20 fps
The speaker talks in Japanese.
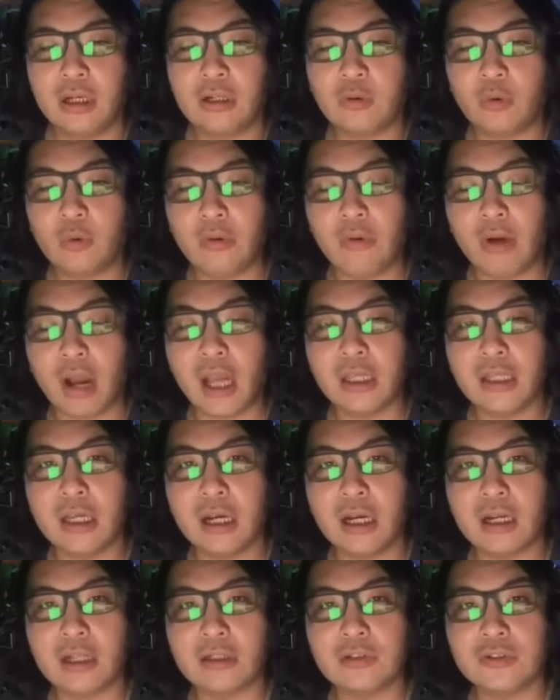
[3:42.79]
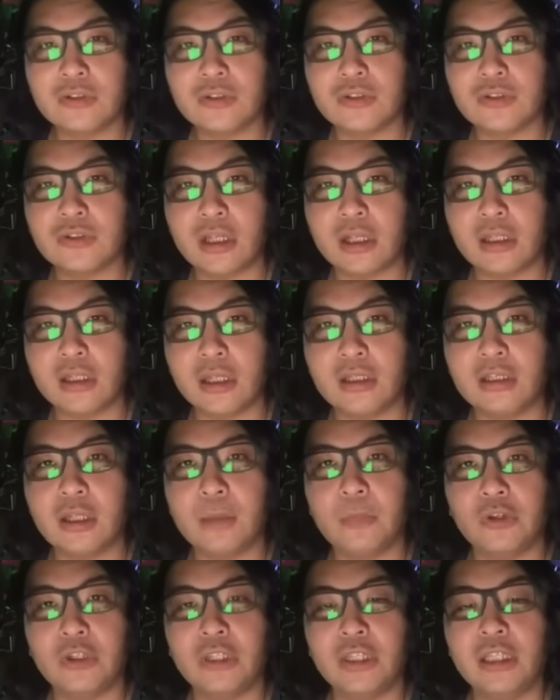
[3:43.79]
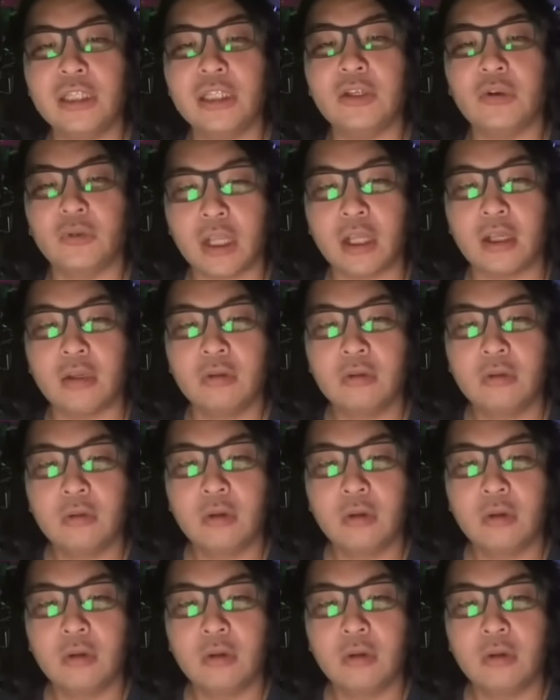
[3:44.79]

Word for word: これは相変わらず続けていってもいいよね。